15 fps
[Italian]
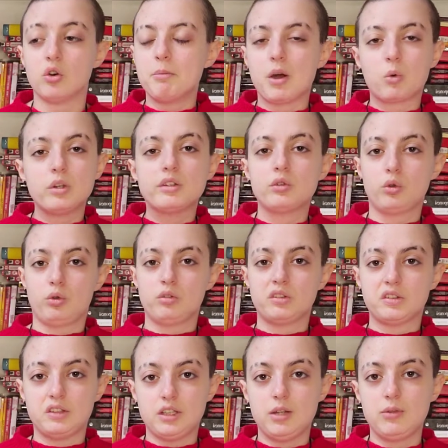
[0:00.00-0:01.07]
ma questo non
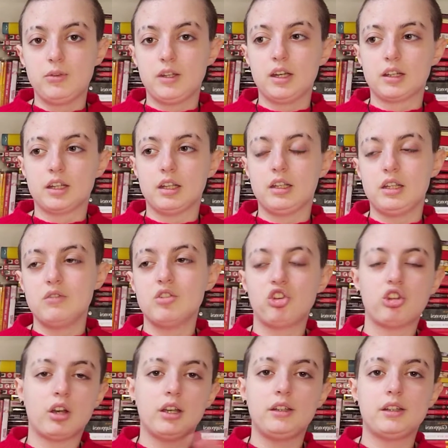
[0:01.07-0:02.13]
significa che chi
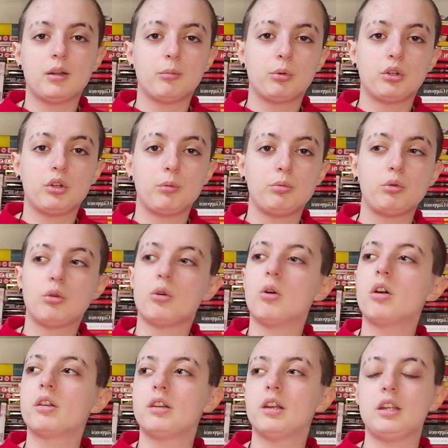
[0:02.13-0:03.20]
invece ha le dita un pochino più corte,